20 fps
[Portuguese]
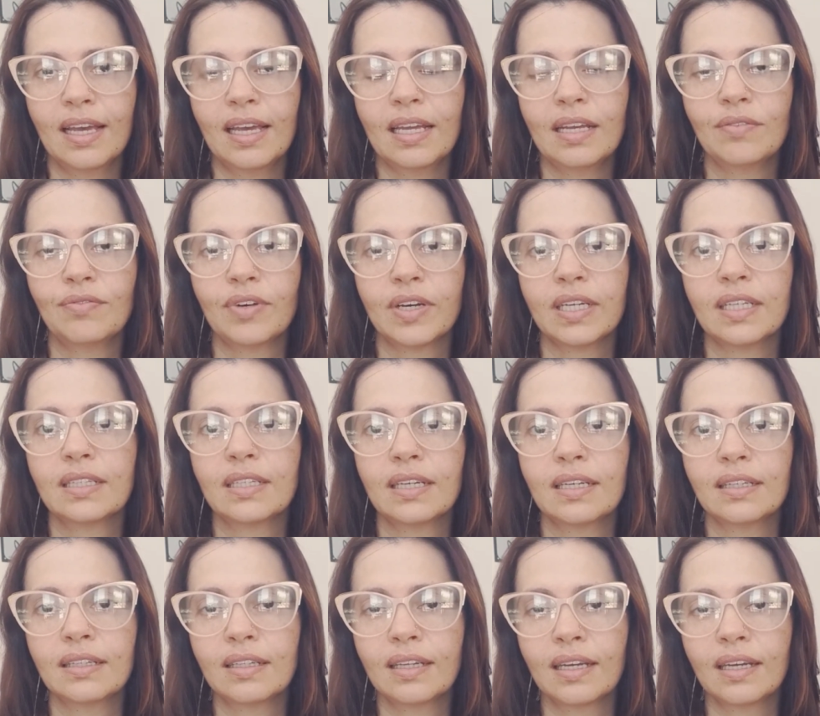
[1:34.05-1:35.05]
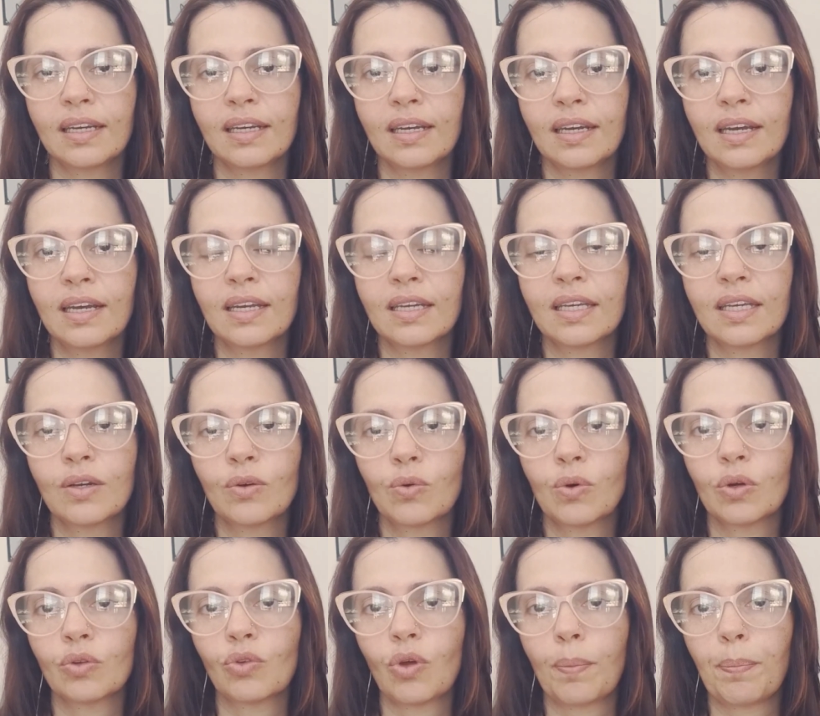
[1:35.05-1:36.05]
ele vai entender que
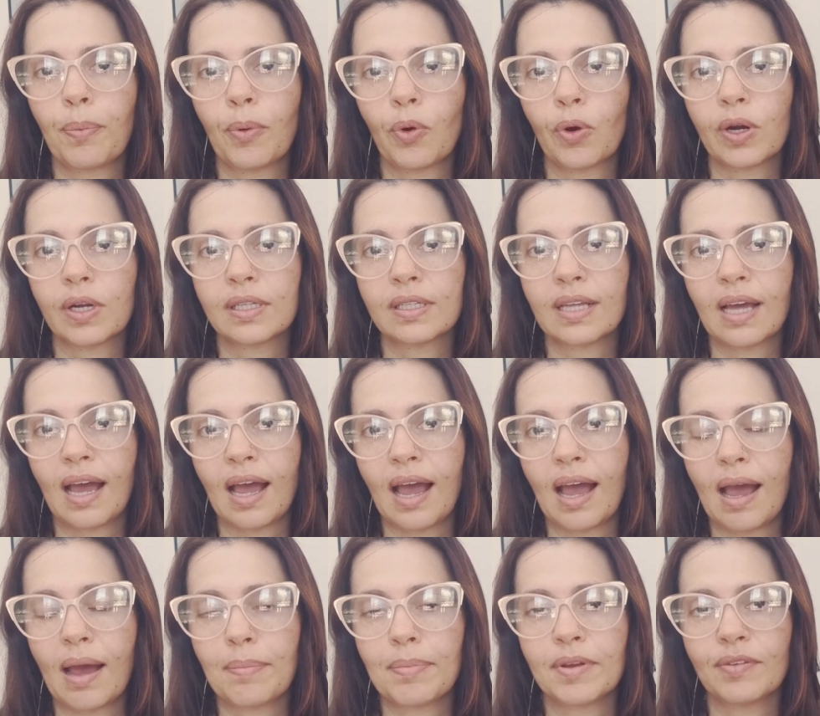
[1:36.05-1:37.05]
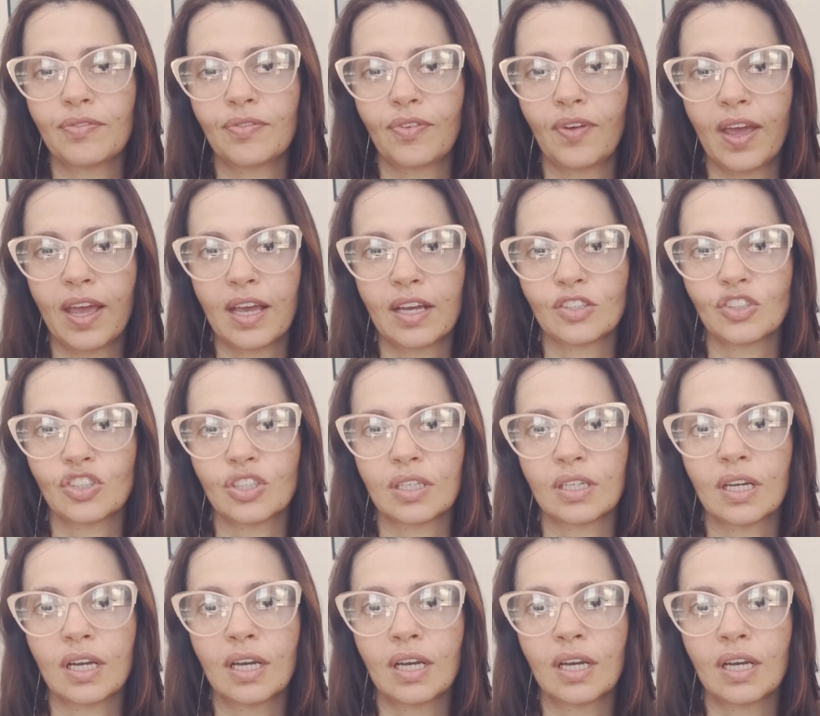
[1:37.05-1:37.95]
quando a porta abre e fecha,